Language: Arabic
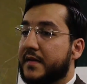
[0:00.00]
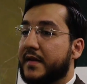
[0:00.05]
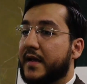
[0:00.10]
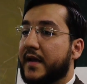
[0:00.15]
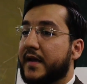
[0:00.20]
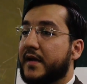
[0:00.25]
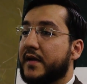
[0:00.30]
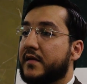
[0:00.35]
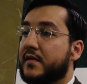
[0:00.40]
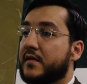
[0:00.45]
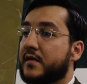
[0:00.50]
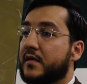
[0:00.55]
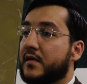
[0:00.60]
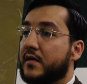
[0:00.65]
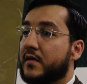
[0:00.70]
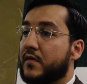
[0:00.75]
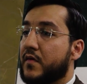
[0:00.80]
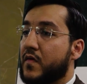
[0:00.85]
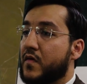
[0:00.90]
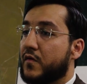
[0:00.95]
من ناحية
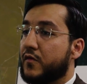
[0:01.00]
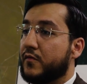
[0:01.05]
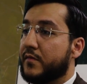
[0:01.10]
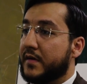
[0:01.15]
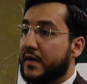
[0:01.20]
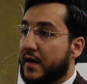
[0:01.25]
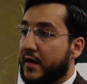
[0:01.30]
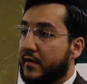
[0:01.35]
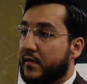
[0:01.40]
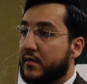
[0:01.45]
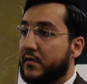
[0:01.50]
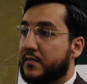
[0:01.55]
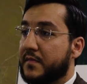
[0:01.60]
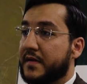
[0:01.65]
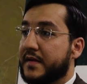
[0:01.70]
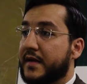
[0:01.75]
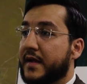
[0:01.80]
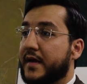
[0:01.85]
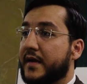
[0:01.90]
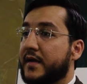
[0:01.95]
أسلوب العرض
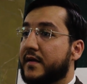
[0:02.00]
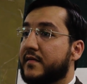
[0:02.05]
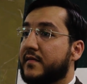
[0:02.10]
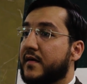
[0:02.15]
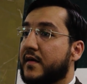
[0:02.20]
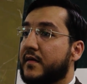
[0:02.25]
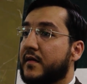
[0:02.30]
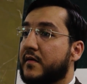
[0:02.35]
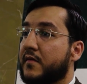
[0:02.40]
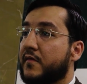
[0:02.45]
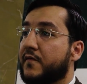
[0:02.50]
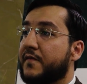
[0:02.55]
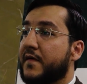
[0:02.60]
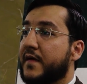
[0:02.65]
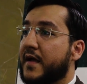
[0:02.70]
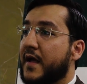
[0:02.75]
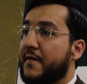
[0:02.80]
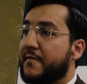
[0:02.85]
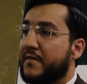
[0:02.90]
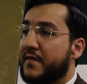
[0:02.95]
من ناحية هذا
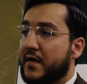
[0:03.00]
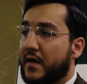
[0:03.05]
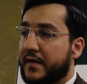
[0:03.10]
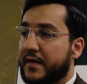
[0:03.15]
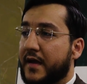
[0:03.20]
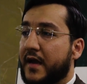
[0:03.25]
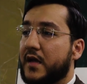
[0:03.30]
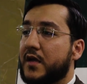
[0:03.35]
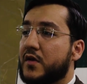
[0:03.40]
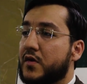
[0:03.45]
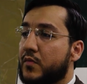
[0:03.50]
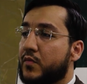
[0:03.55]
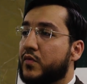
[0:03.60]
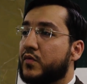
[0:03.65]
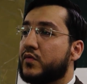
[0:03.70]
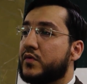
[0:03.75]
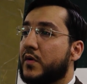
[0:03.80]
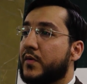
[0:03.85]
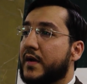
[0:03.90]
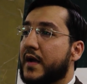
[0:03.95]
فكان في أريحية
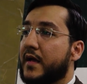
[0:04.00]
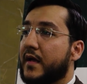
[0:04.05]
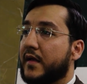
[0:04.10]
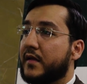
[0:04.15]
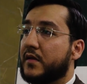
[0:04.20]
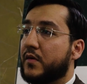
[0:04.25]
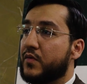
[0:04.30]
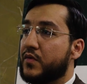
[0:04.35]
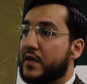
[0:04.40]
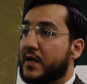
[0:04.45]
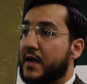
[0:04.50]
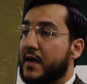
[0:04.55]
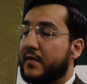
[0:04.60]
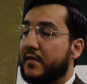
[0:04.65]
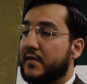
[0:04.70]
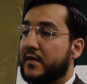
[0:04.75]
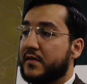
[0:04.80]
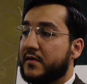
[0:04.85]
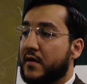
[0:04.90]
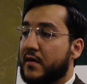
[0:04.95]
ومرونة وكان عن
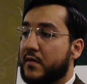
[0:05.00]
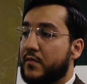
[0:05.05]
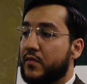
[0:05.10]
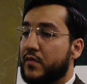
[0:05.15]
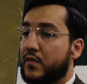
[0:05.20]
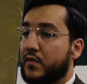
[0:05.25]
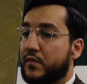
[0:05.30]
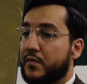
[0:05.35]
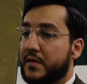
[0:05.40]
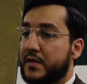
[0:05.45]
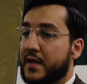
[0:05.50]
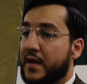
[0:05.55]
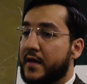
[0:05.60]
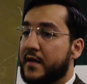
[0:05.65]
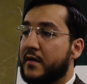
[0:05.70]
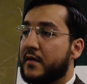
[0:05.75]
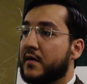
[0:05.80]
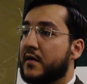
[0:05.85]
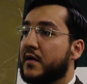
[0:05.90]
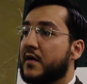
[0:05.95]
توجيهات الإدارة منذ
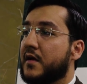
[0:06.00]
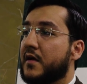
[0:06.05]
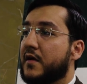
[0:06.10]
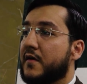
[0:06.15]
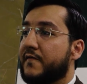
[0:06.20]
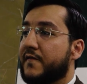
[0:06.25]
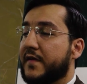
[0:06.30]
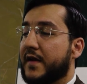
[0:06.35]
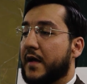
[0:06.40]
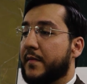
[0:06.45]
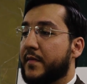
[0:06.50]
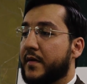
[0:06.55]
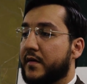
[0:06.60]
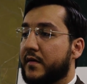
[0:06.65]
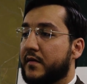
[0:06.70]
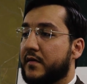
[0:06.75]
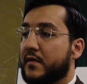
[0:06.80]
البداية في العمل